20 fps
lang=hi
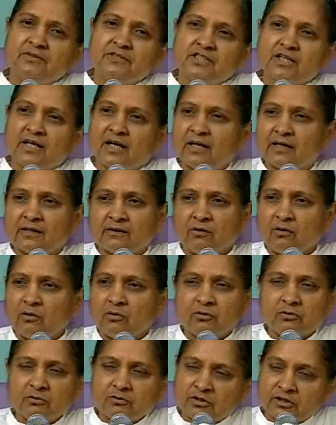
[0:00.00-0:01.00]
विचार
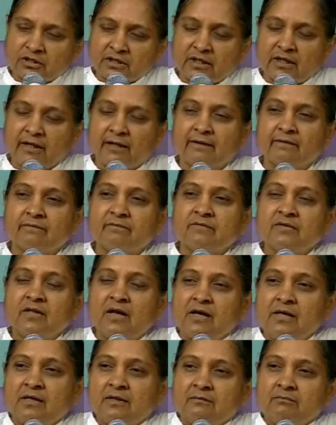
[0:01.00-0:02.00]
और कुछ नहीं है
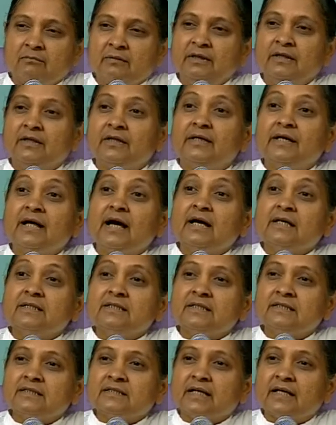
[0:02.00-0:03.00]
मन रडार
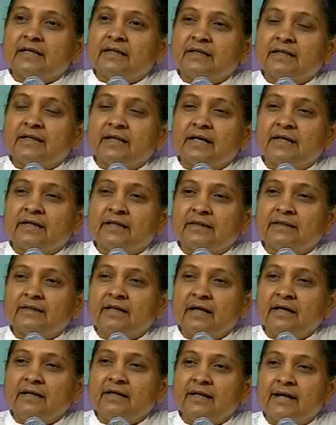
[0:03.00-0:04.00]
जैसा है रडार
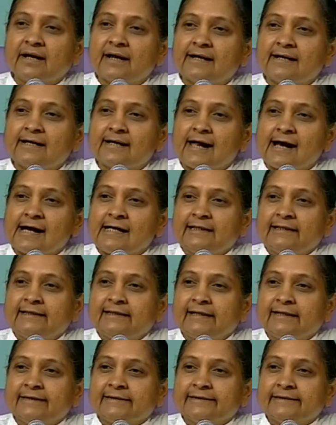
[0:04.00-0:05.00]
रहता है ना
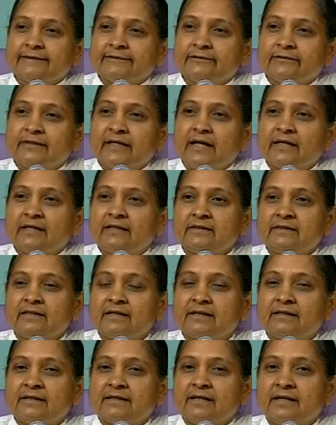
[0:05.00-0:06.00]
क्या कहता
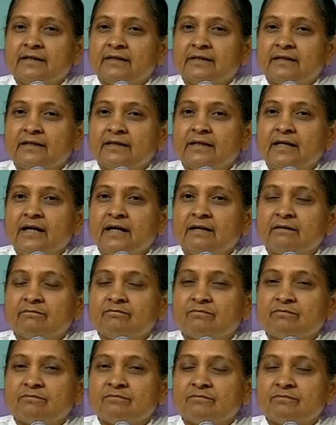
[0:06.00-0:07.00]
है रडार का क्या
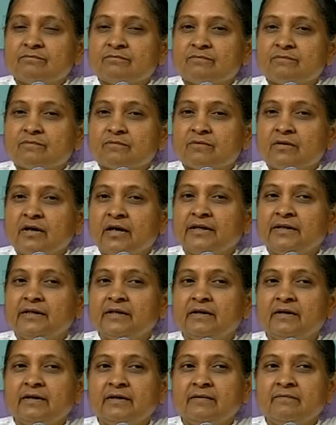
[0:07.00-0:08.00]
कार्य
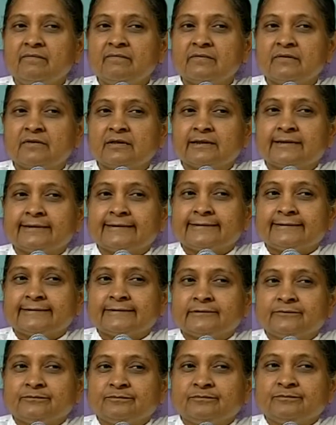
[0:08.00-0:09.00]
है
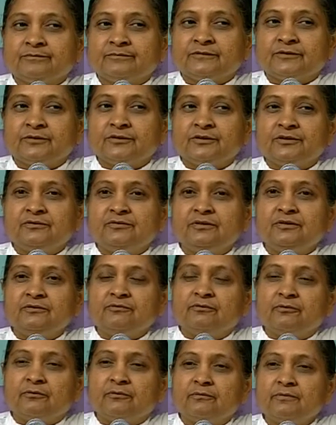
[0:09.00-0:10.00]
तो सिर्फ
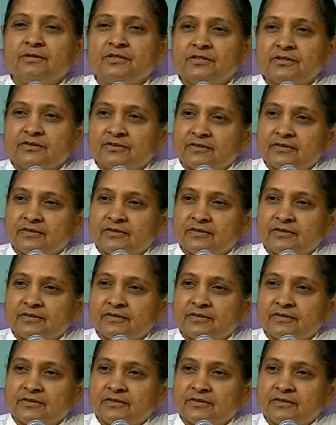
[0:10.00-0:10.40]
इन्फॉर्मेशन